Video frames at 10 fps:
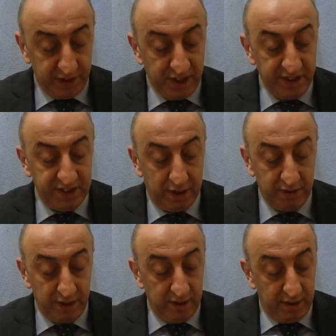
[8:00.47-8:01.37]
Cengiz abi
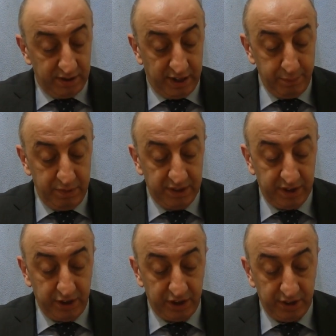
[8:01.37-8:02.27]
Tayyip Bey'le
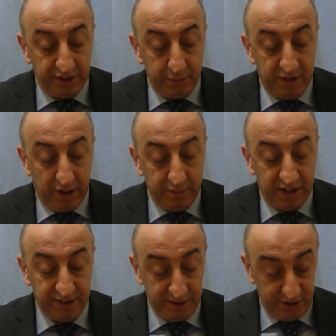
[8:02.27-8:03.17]
tanıştığından
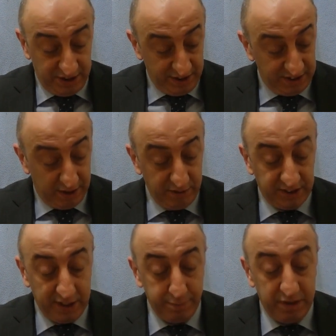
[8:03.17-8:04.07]
habersiz. Cengiz abi
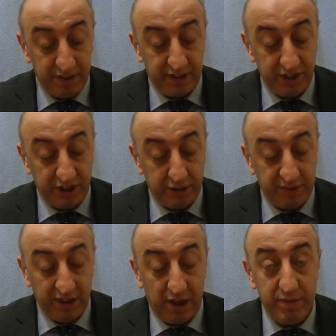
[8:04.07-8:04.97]
Tayyip Bey'le
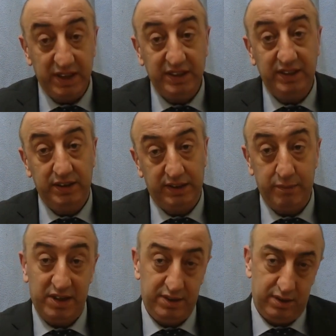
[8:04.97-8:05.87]
tanıştığından habersizdi.
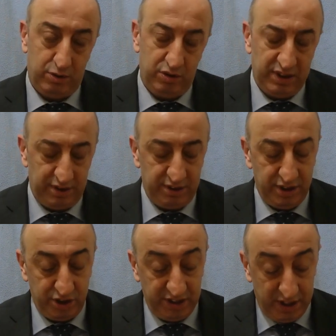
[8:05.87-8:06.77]
Taber,
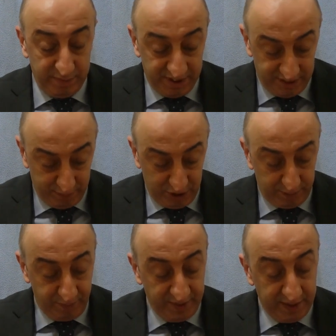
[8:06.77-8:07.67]
tanıştığından habersizmiş.
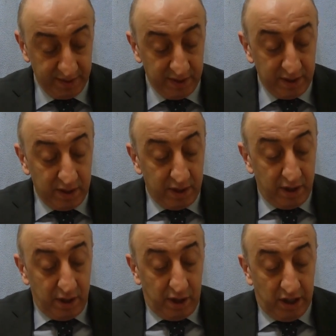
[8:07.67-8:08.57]

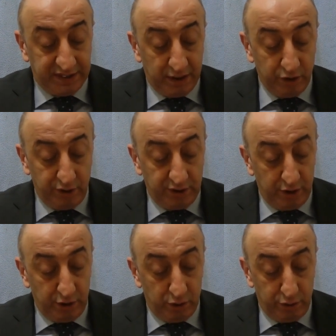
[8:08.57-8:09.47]

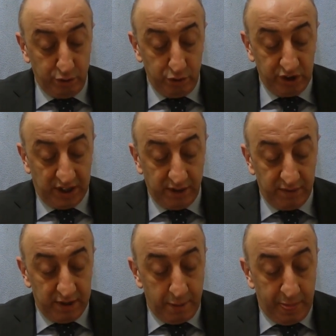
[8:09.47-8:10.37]
Asansöre doğru yürürken
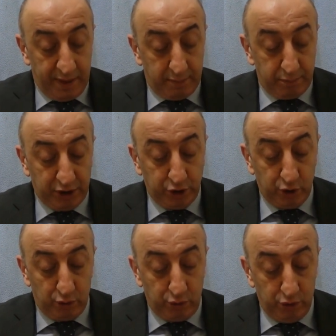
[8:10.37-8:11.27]
başı
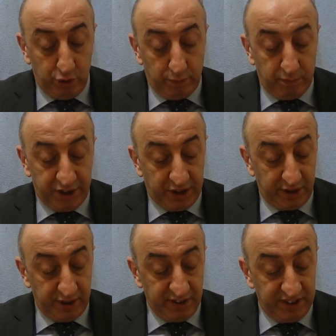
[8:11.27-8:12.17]
zonkluyor,
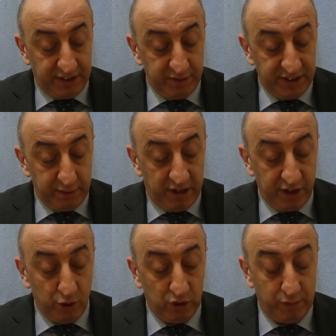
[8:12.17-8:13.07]
bacaklarının titremesine
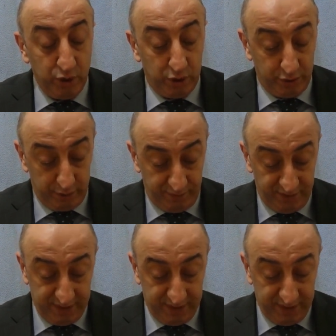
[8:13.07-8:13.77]
mani olamıyordu.